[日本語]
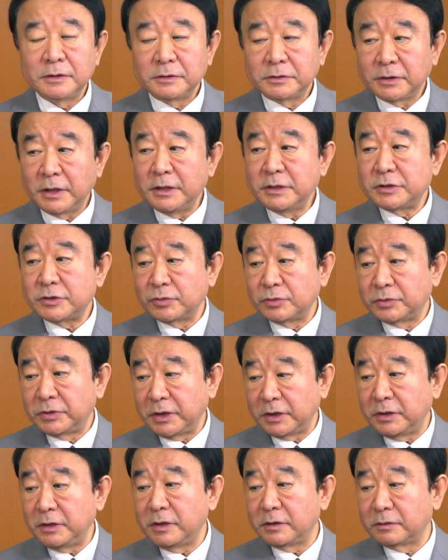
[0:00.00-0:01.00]
対処
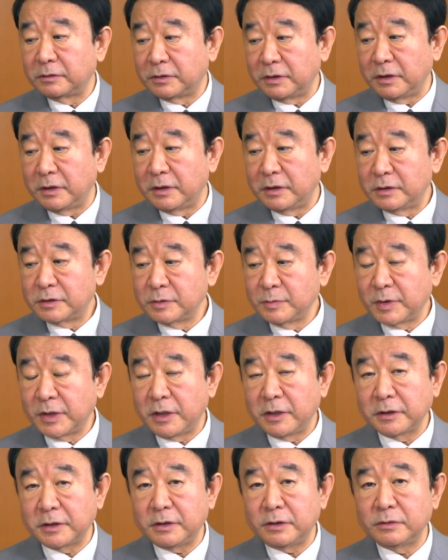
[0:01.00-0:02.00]
できなくて、つまり
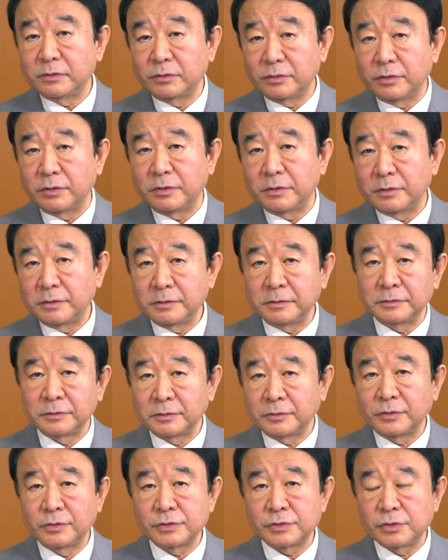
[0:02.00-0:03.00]
はっきり言うと、
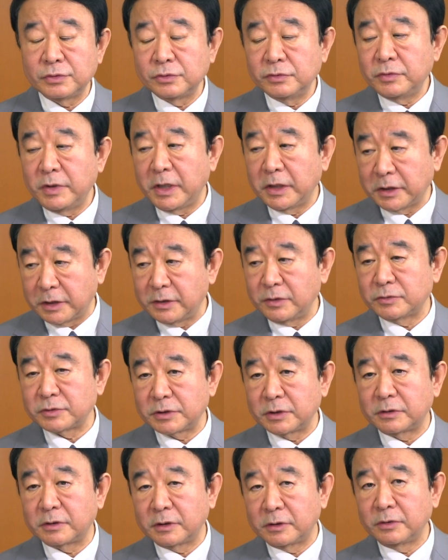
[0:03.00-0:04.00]
この将軍ははっきりおっ
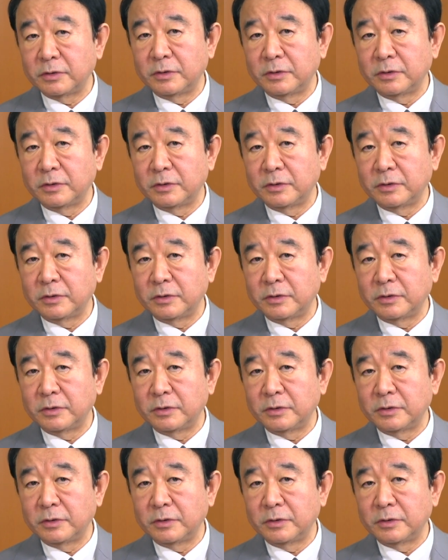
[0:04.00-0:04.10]
しゃったけ